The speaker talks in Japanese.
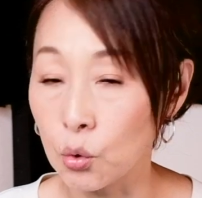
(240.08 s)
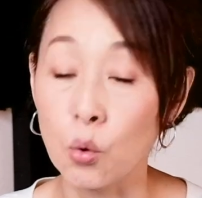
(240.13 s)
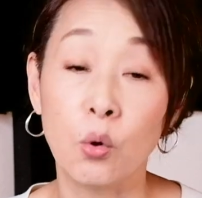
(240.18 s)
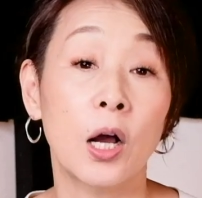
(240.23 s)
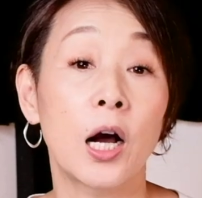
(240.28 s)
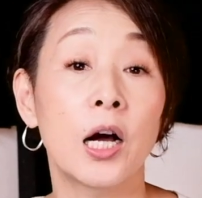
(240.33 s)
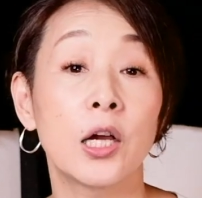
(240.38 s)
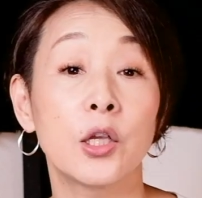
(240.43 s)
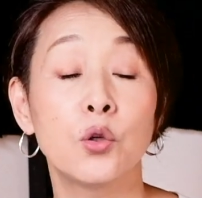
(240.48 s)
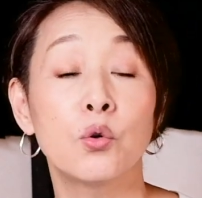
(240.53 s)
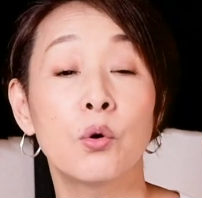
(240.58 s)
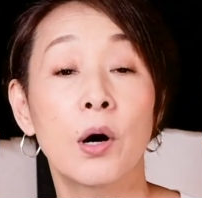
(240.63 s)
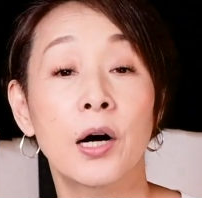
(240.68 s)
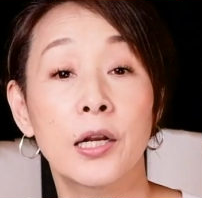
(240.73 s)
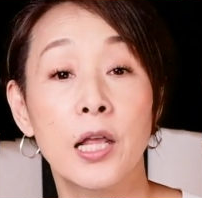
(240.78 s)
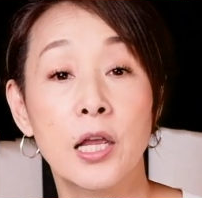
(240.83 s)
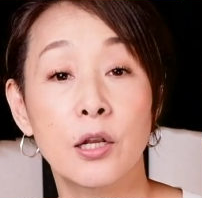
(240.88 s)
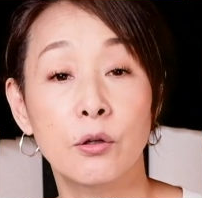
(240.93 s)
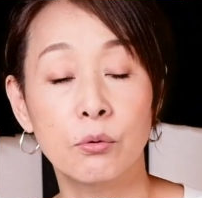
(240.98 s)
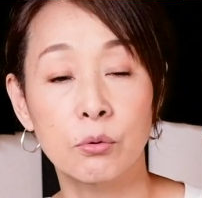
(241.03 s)
とか言わ
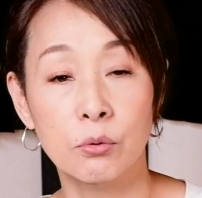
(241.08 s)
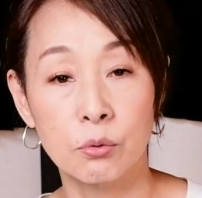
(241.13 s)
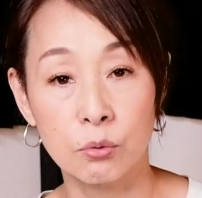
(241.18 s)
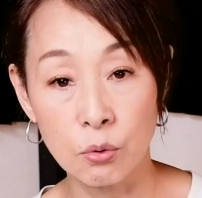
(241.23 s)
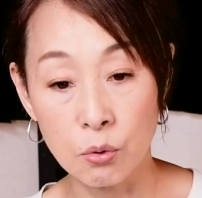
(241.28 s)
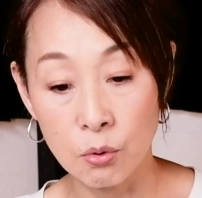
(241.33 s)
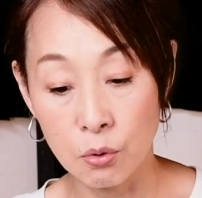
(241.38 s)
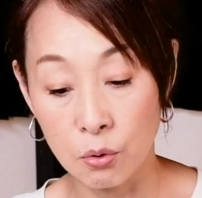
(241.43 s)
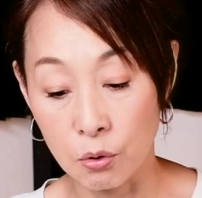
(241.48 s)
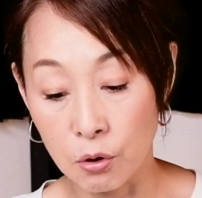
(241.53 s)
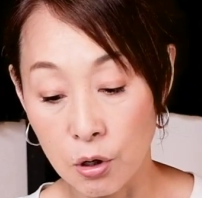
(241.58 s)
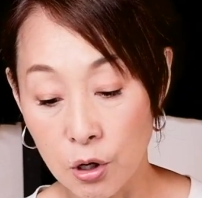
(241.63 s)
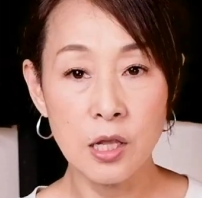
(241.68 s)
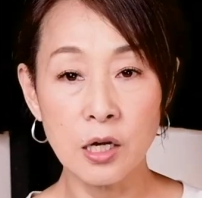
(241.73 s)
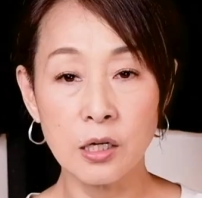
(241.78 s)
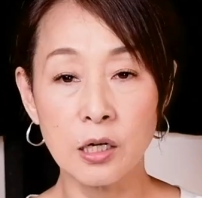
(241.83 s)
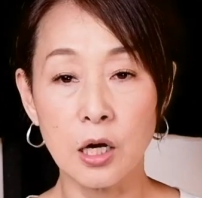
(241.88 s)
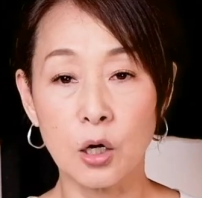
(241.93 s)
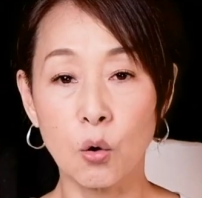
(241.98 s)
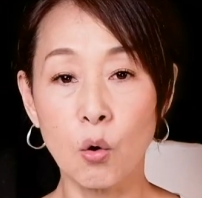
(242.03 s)
れるとな
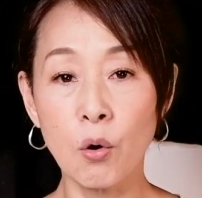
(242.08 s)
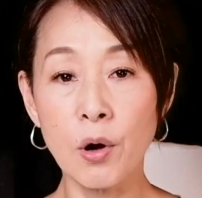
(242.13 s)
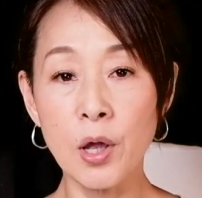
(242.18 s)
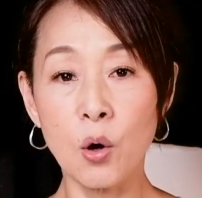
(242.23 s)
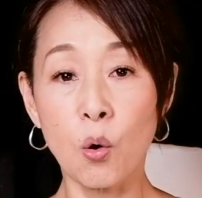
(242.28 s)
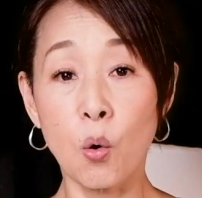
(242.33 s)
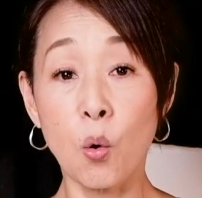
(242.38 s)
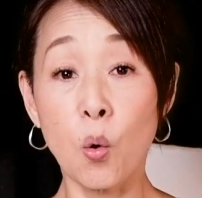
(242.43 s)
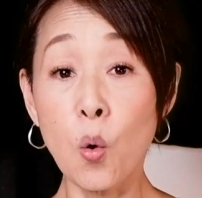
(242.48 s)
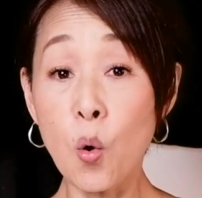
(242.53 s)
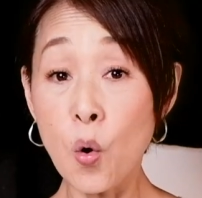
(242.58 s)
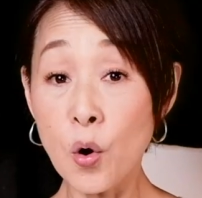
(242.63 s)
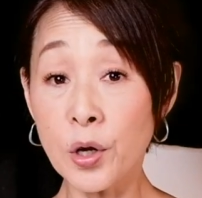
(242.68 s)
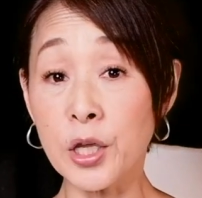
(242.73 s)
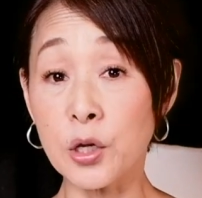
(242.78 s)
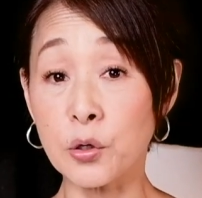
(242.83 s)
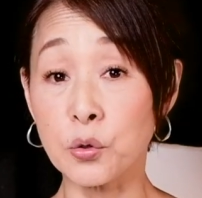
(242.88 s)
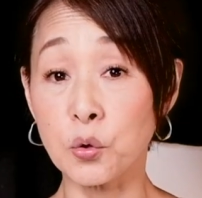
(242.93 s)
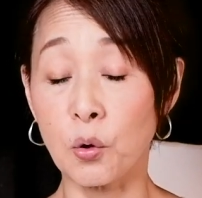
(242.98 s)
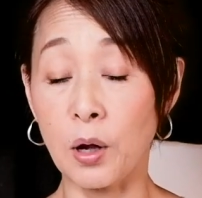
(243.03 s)
んか声を大
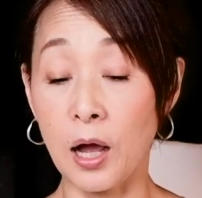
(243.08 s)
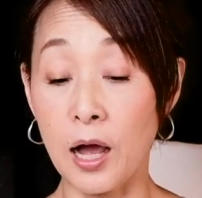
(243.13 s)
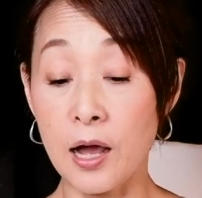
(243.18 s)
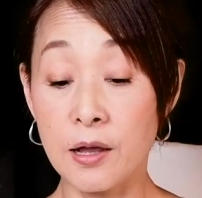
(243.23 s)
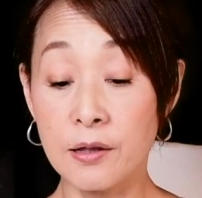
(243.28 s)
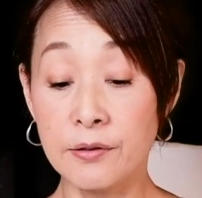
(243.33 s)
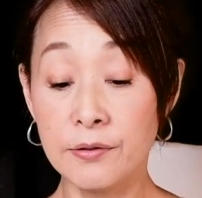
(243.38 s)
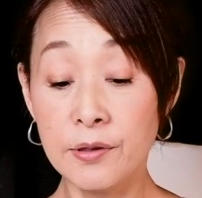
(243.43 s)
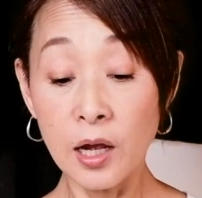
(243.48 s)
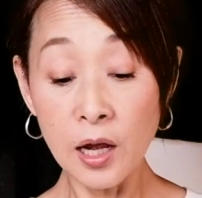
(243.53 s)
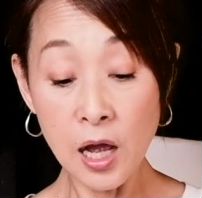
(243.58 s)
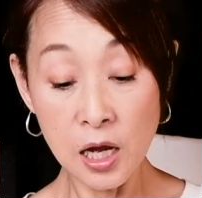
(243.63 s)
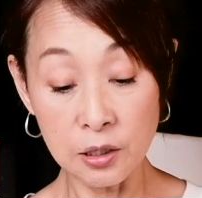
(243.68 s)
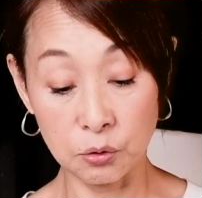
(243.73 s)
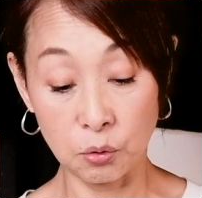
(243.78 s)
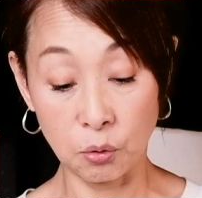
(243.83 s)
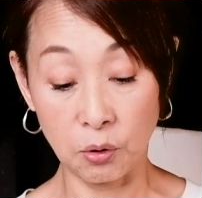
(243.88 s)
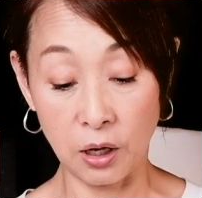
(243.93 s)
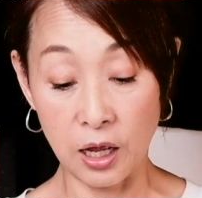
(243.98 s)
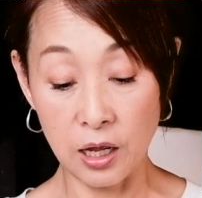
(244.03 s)
きくとか長く
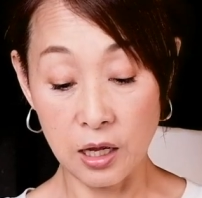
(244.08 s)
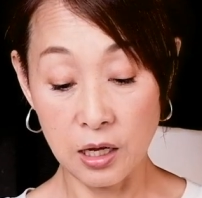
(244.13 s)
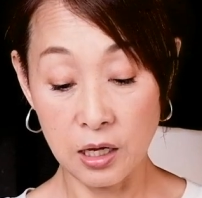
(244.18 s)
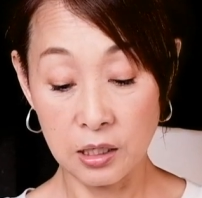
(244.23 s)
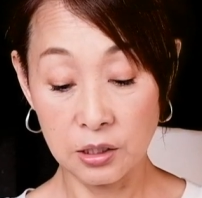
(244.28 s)
とか